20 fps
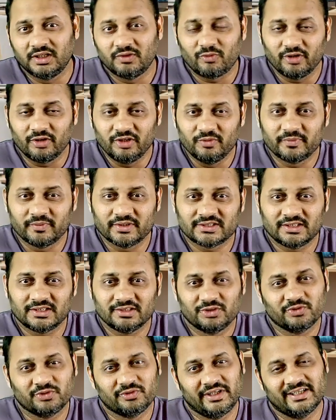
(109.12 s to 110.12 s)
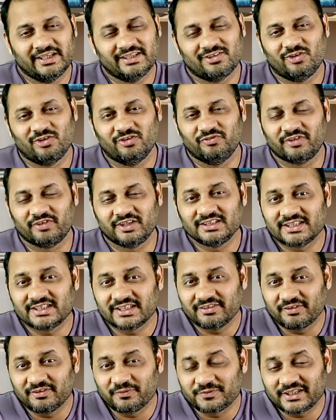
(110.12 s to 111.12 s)
वॉल्यूम के साथ तो ये कॉन्फ्रेंसा
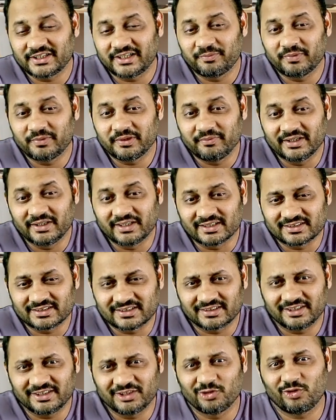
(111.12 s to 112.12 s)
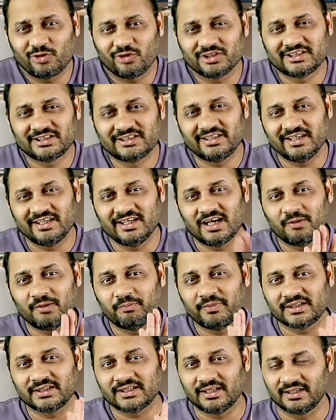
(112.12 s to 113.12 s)
की वेबसाइट पे भी कर सकते हैं कॉस्टिंग
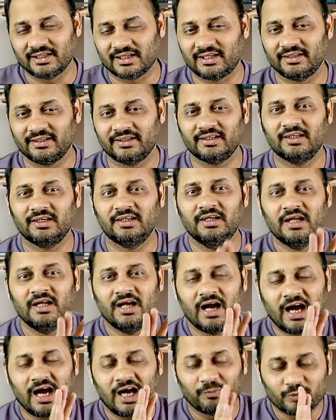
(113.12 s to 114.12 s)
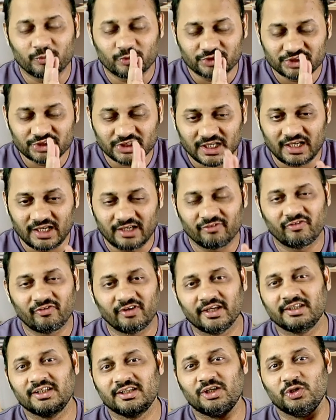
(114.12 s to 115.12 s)
आप पता लगा लेना आपको जहाँ
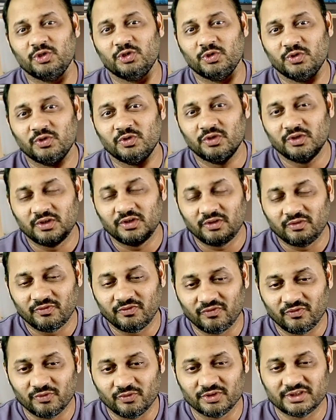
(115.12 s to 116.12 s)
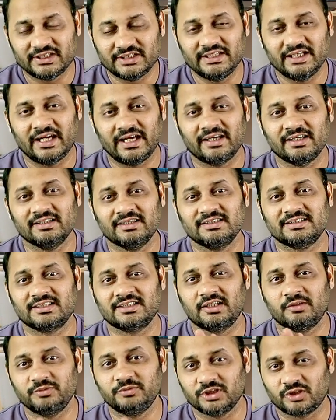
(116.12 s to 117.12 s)
फ़ायदा हो उसी एंगल
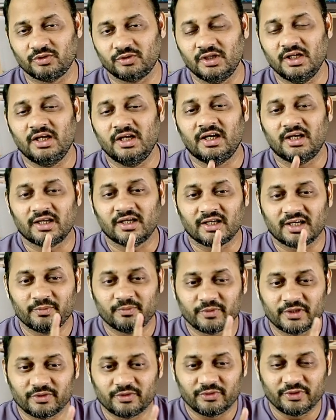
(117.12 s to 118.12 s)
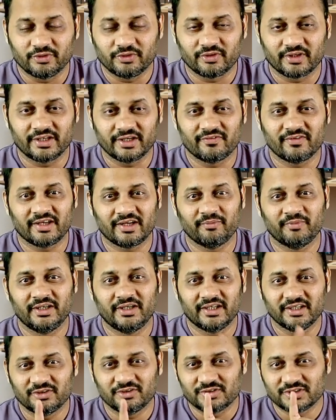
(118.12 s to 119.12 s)
से आप जाओ अगर आपकी कोई और
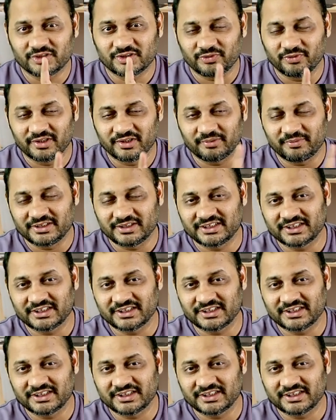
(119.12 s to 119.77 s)
रिक्वायरमेंट है तो ज़रूर कमेंट